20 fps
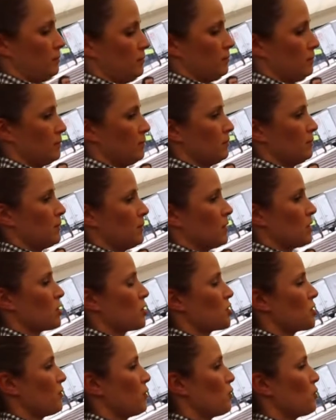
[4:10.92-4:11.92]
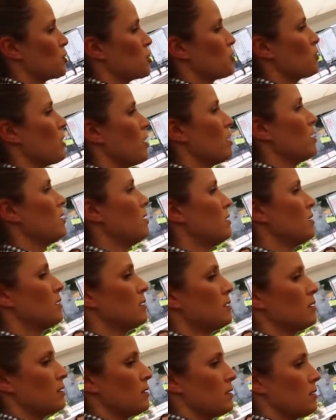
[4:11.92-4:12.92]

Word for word: Monika wrzuciła do garnka